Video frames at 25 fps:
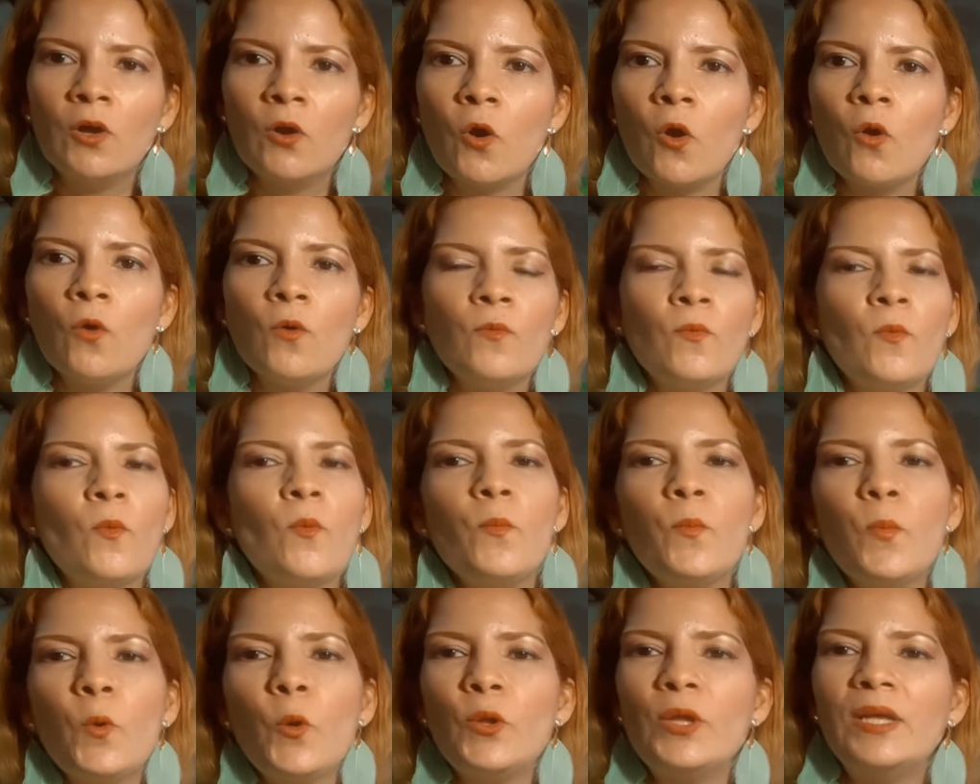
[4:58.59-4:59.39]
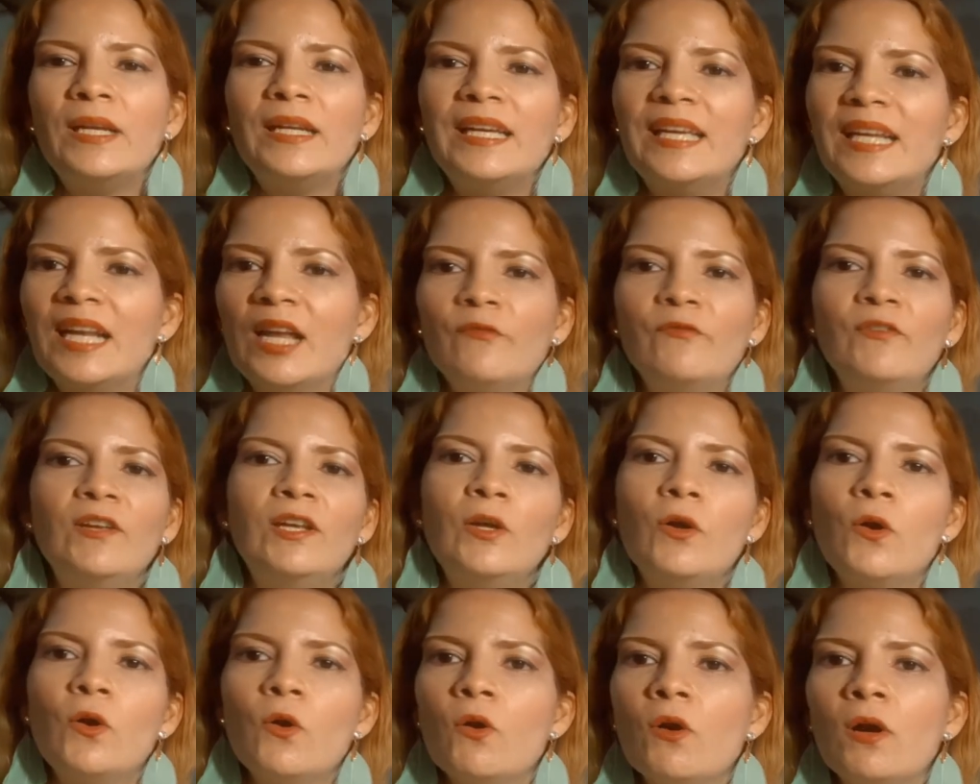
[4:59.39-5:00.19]
con un poder
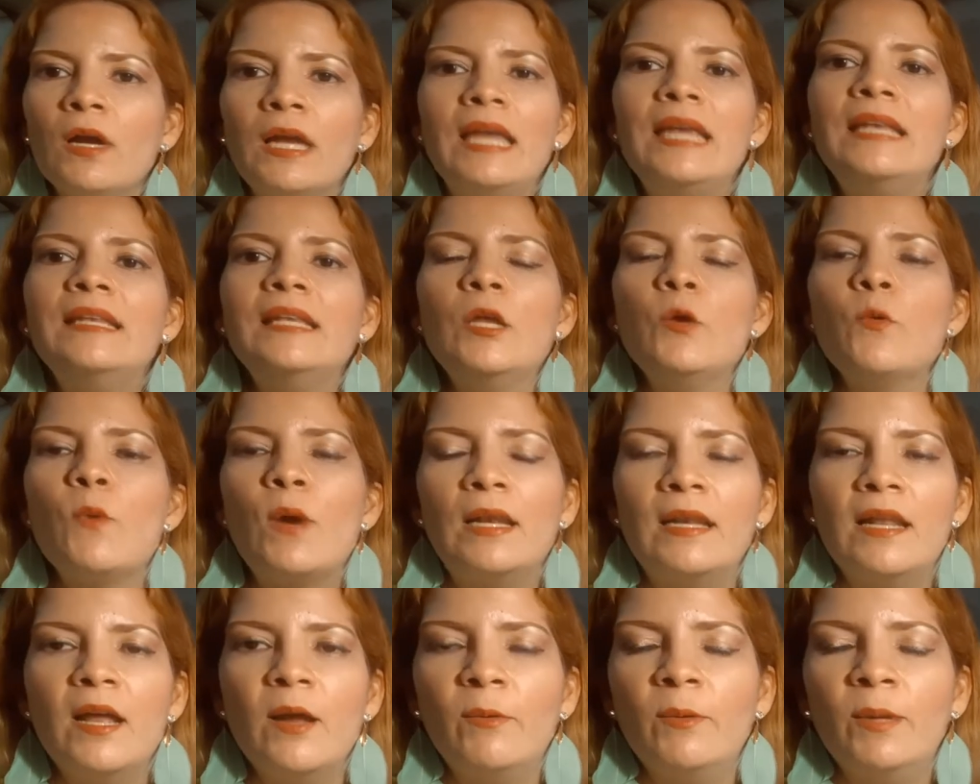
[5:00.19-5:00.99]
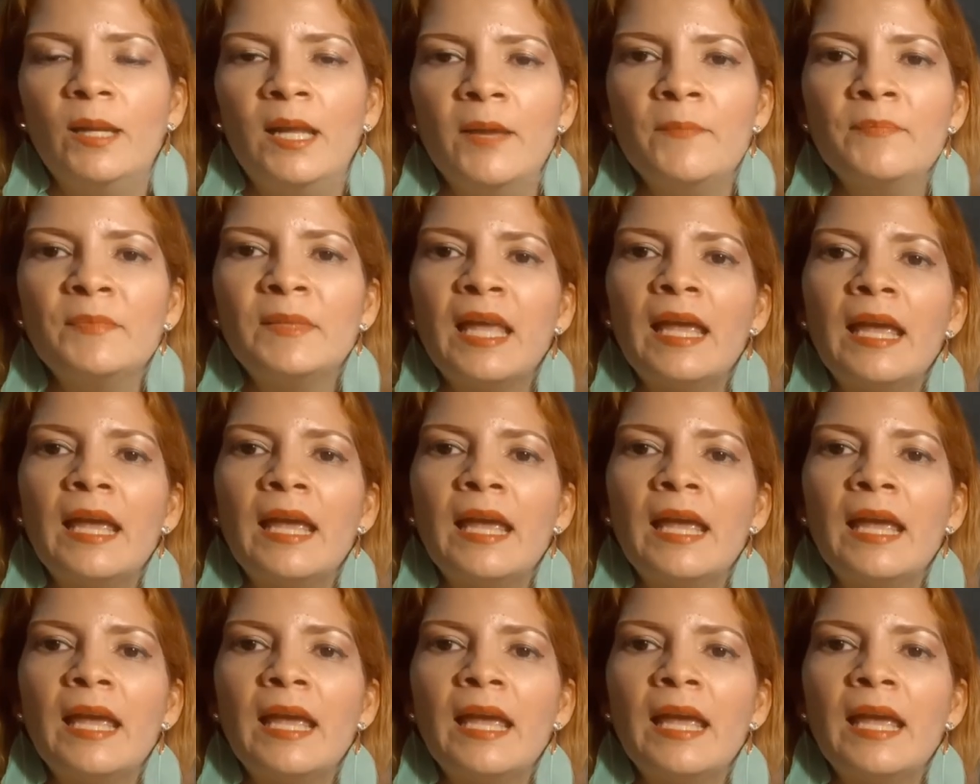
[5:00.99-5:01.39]
gráfico inigualable